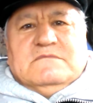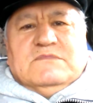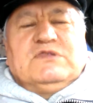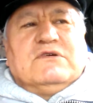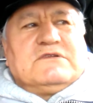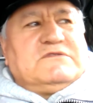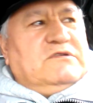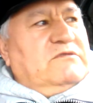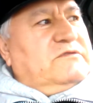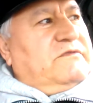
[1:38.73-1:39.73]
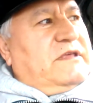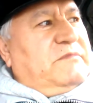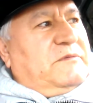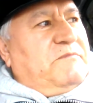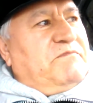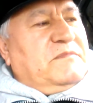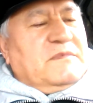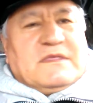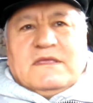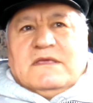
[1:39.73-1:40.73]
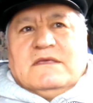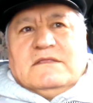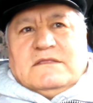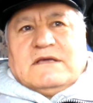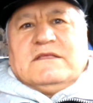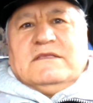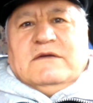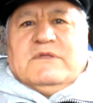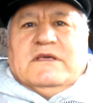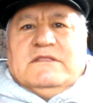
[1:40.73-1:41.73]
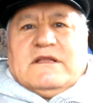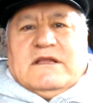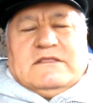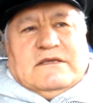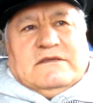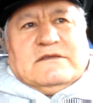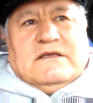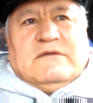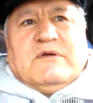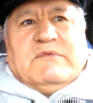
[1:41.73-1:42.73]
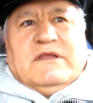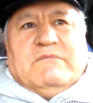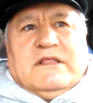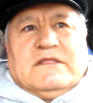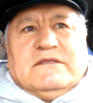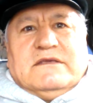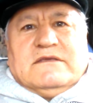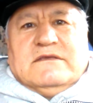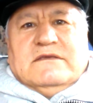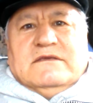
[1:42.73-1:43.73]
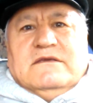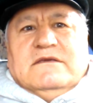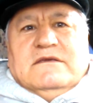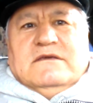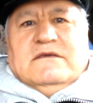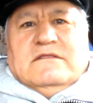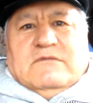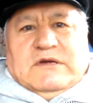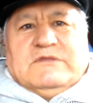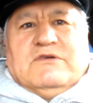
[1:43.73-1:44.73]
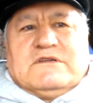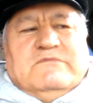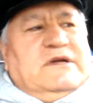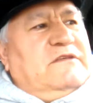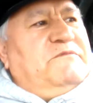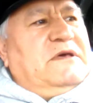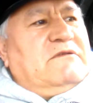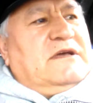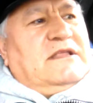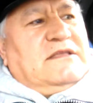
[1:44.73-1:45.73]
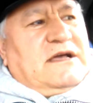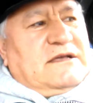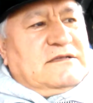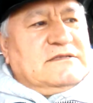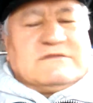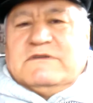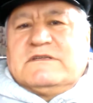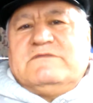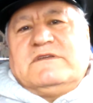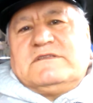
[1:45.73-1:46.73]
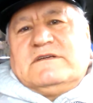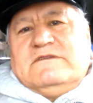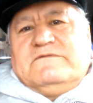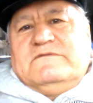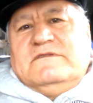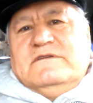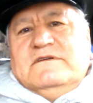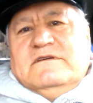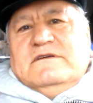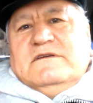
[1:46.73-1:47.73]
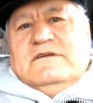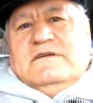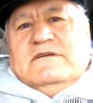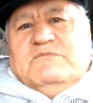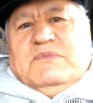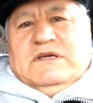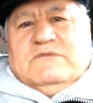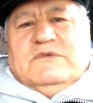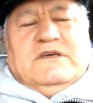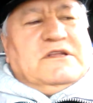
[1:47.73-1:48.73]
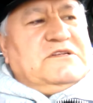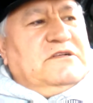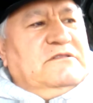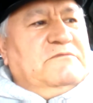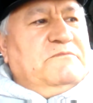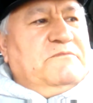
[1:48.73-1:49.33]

Мы тоже в свое время, тогда не было интернета, когда мы были молодые, но мы тоже были в первых рядах своих сверстников. Поэтому я решил,